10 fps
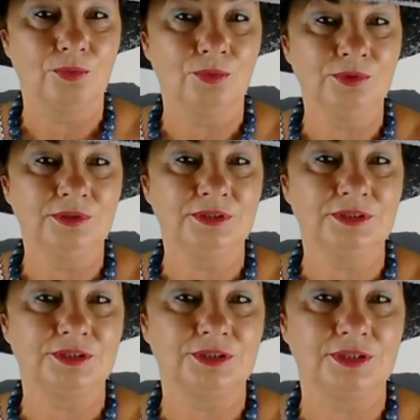
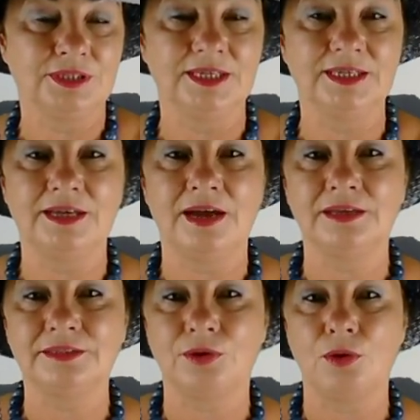und Leda
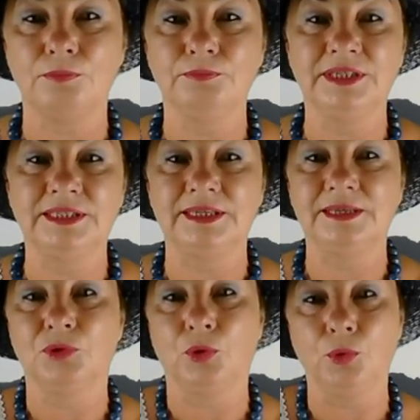hat auch mit
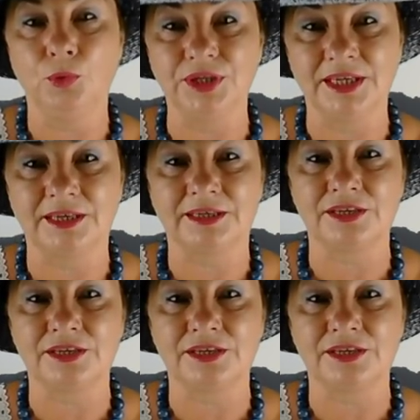dem König